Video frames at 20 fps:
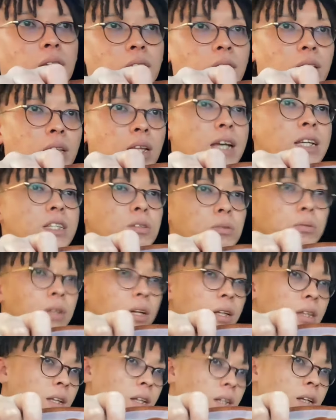内装
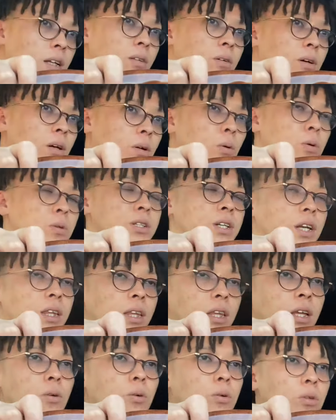だったりだとか工事やっ
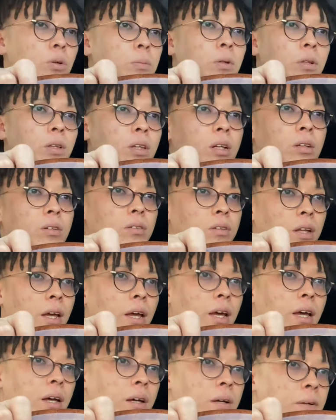ていこうと思ってるん
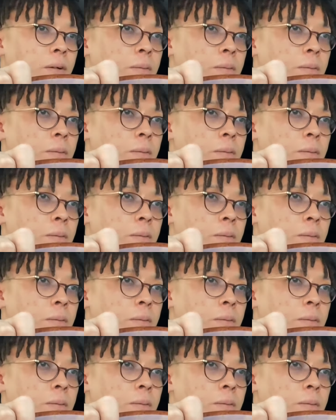で、